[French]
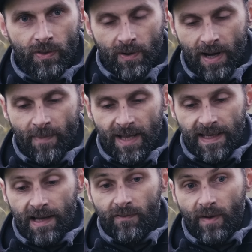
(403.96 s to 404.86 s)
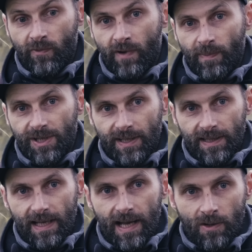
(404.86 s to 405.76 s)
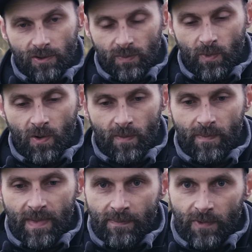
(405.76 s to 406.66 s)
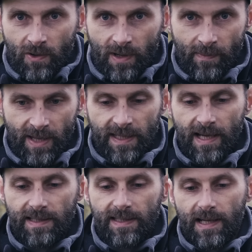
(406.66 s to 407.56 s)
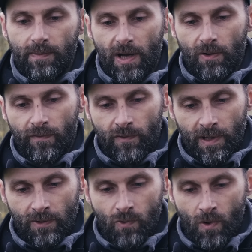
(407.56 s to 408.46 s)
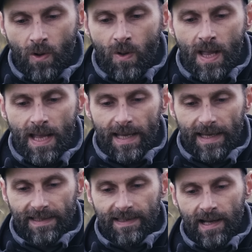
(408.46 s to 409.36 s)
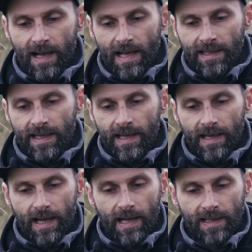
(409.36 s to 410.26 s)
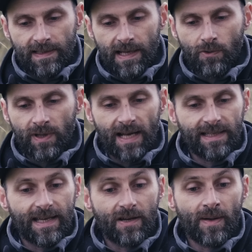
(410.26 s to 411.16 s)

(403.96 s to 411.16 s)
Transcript: dans la bannière. On va pouvoir pêcher très lentement, même quand la bannière est tirée par le vent et le courant. Et ça, allié à sa caudale qui est quand